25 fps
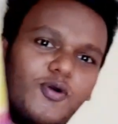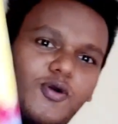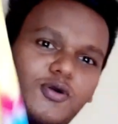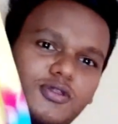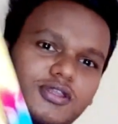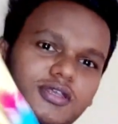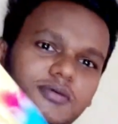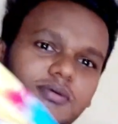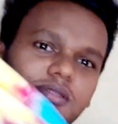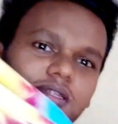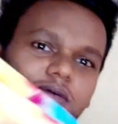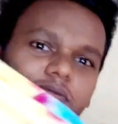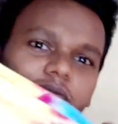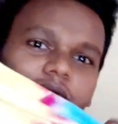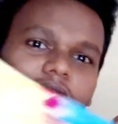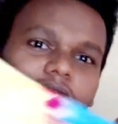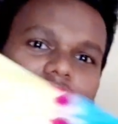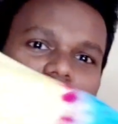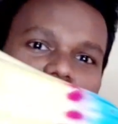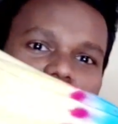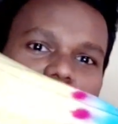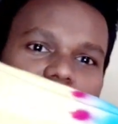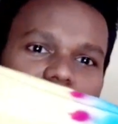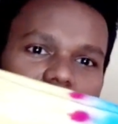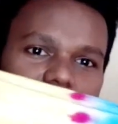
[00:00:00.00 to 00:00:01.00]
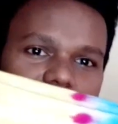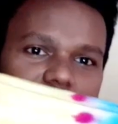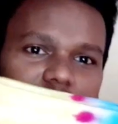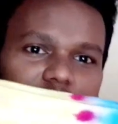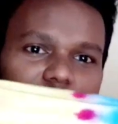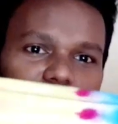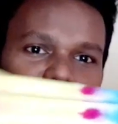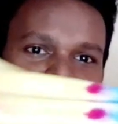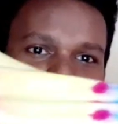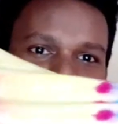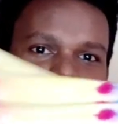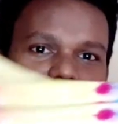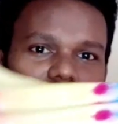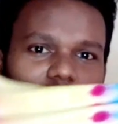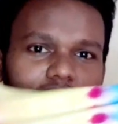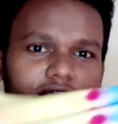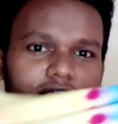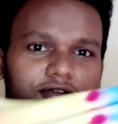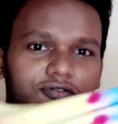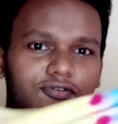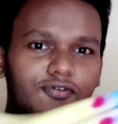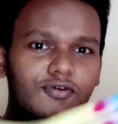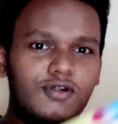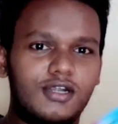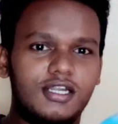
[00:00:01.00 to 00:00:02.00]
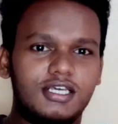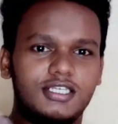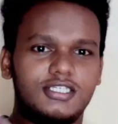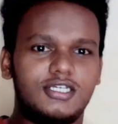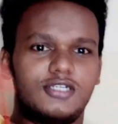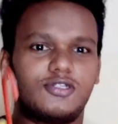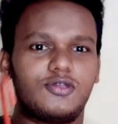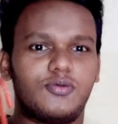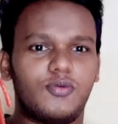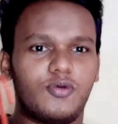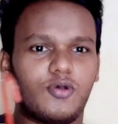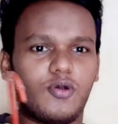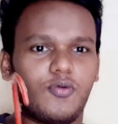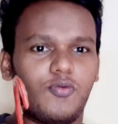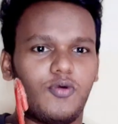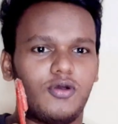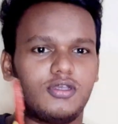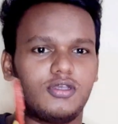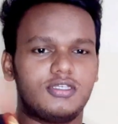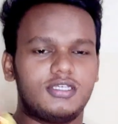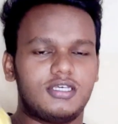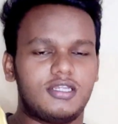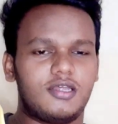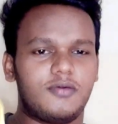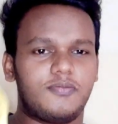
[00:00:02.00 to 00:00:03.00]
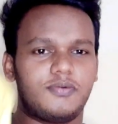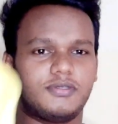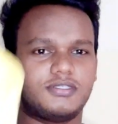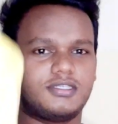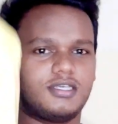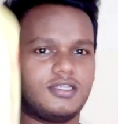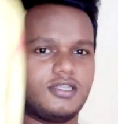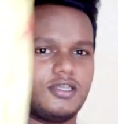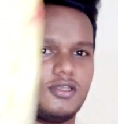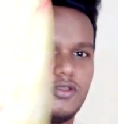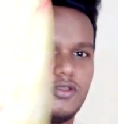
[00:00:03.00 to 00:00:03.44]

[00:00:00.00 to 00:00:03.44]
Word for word: बहुत ही मतलब ऐसे सब कलरफुल टी शर्ट तो मेरे को बहुत ज़्यादा पसंद